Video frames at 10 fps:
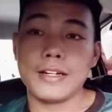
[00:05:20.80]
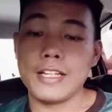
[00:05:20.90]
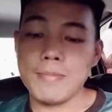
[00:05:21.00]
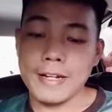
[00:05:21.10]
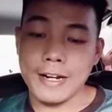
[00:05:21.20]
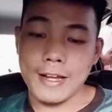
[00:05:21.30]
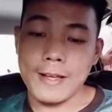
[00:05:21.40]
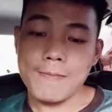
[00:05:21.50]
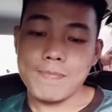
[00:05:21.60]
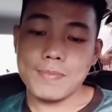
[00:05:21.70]
di mana
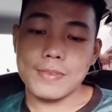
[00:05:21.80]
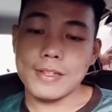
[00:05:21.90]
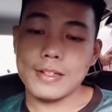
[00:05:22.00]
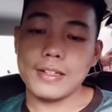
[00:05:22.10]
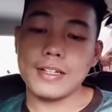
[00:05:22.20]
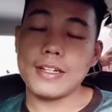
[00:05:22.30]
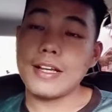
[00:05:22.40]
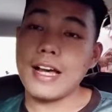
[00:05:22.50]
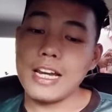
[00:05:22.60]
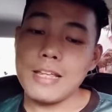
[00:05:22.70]

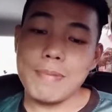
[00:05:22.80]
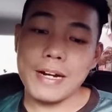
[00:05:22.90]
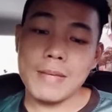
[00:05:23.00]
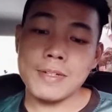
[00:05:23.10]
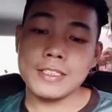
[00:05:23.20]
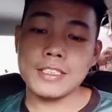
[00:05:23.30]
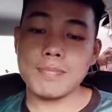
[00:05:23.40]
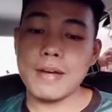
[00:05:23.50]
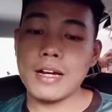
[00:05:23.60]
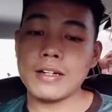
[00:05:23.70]
ahli parlimen
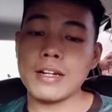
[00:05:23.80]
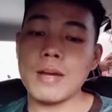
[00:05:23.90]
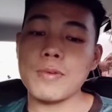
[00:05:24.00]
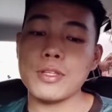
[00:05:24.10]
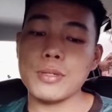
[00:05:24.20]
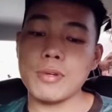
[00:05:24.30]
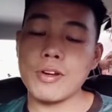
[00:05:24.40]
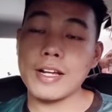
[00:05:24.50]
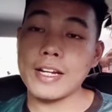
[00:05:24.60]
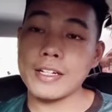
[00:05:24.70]
Sepang Renggam itu
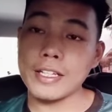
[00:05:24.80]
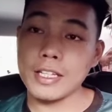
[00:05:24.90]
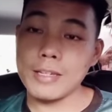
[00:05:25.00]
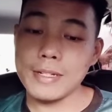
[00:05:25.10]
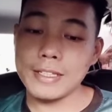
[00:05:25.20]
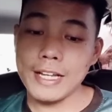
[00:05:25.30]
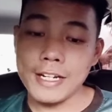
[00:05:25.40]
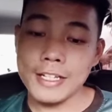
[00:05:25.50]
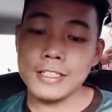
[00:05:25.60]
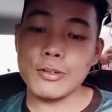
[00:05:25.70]
menurunkan diri
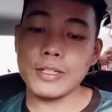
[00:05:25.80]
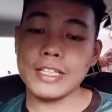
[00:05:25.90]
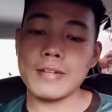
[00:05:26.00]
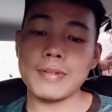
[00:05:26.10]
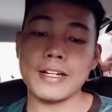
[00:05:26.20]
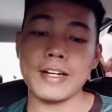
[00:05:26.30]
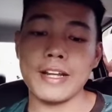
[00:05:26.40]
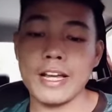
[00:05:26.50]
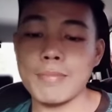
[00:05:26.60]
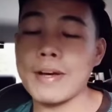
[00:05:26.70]
bertanding jawatan
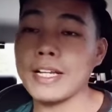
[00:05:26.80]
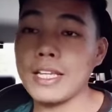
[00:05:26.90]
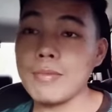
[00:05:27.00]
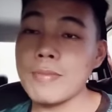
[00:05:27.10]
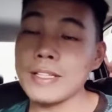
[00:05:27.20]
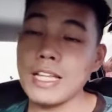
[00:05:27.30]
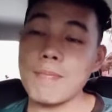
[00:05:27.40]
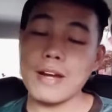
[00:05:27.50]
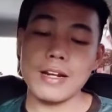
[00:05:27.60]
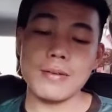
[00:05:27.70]
berkenaan bagi
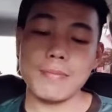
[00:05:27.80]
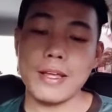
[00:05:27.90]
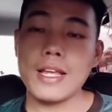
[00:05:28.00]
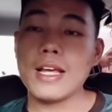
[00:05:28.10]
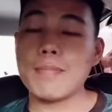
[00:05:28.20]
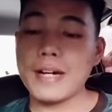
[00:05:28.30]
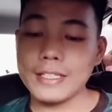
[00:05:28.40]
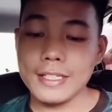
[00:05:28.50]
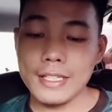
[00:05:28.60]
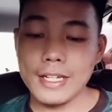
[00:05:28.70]
mematapkan
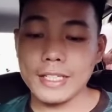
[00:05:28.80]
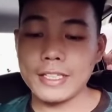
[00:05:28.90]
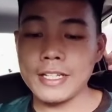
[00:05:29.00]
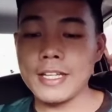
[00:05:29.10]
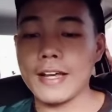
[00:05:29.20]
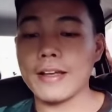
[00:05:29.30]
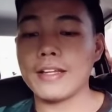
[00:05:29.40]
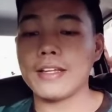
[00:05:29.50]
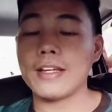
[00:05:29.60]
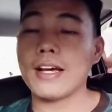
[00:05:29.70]
parti katanya
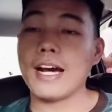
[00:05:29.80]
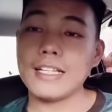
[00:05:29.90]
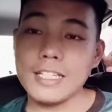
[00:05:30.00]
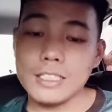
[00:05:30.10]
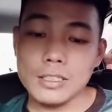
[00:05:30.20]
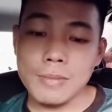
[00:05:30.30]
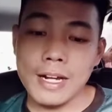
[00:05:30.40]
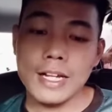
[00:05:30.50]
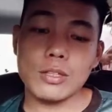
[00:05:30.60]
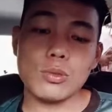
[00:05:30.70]
atas
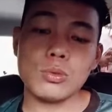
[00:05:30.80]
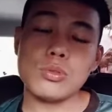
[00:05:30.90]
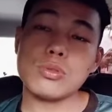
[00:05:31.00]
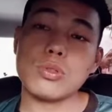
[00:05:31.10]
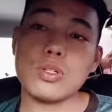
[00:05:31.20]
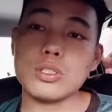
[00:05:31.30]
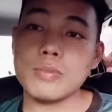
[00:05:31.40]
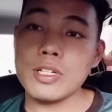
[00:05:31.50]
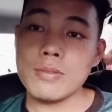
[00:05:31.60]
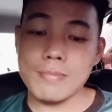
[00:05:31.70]
semangat untuk terus
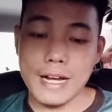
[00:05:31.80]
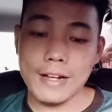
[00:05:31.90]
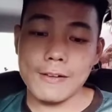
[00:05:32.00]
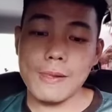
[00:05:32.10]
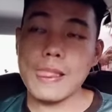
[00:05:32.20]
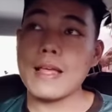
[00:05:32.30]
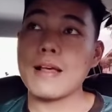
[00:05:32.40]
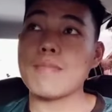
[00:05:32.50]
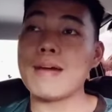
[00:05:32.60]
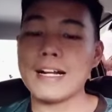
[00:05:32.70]
menyumbang
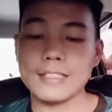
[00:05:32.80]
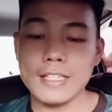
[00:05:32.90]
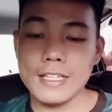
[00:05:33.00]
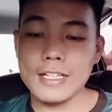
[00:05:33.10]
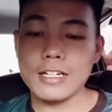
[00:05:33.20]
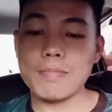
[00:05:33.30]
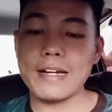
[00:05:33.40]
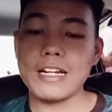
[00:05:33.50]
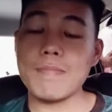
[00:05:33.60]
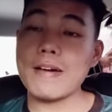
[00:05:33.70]
bakti
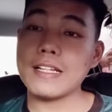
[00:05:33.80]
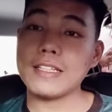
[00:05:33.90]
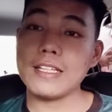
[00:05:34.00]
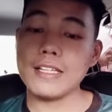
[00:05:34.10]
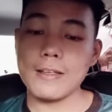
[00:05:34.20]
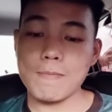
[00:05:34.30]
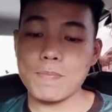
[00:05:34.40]
kepada parti